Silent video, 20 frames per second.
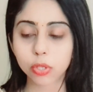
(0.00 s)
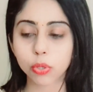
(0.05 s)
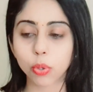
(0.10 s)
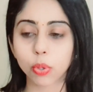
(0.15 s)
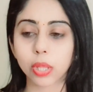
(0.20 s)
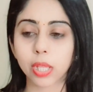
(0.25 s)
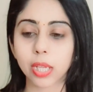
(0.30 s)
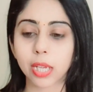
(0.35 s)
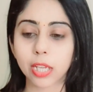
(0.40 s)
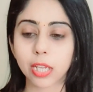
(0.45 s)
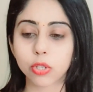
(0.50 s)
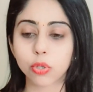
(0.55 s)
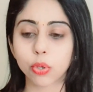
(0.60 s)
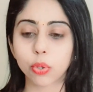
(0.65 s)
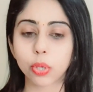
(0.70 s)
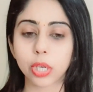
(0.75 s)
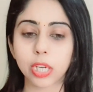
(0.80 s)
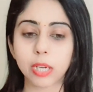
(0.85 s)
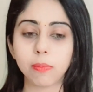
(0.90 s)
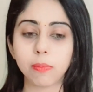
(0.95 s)
होते हैं
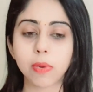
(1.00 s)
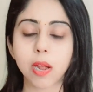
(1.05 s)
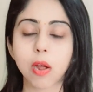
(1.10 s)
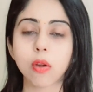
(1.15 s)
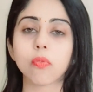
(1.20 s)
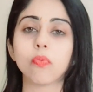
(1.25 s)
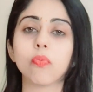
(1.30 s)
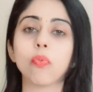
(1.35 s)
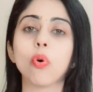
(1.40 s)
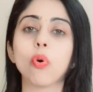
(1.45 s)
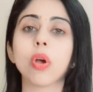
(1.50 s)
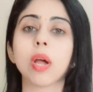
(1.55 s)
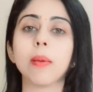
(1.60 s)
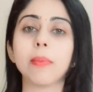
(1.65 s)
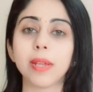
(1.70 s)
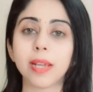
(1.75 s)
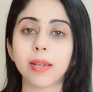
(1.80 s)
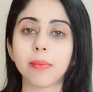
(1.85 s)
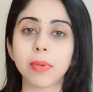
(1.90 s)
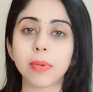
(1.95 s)
जो डीप डाउन वो
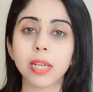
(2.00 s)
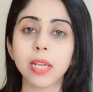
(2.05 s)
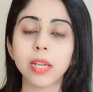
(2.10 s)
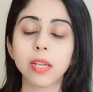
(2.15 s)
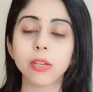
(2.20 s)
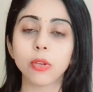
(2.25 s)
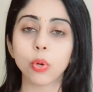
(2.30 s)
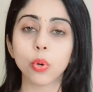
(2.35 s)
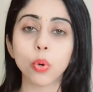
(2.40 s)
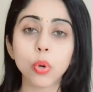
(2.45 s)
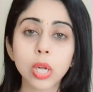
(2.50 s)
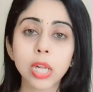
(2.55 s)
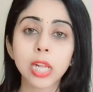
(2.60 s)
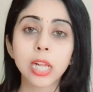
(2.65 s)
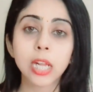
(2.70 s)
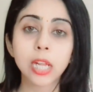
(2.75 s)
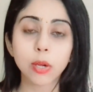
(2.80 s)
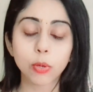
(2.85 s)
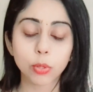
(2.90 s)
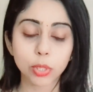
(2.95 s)
कभी कभी यू you नो
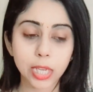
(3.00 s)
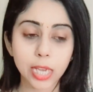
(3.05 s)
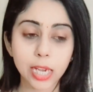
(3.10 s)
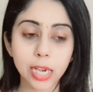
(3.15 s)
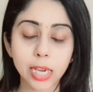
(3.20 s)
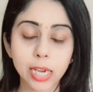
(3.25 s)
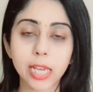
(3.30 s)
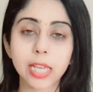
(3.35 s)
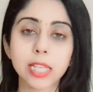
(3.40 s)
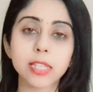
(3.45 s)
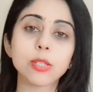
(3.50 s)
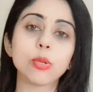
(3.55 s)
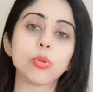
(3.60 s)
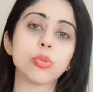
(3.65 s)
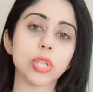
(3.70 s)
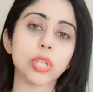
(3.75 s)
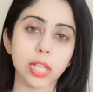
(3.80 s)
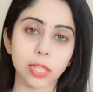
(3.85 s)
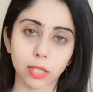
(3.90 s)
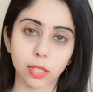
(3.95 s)
know, उसके अगेंस्ट हो
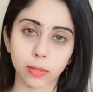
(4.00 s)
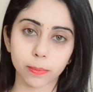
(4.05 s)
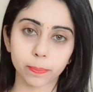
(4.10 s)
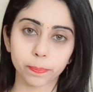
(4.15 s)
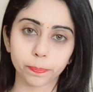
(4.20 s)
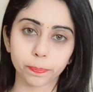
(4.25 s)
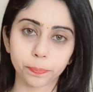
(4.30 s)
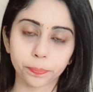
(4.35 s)
जाते हैं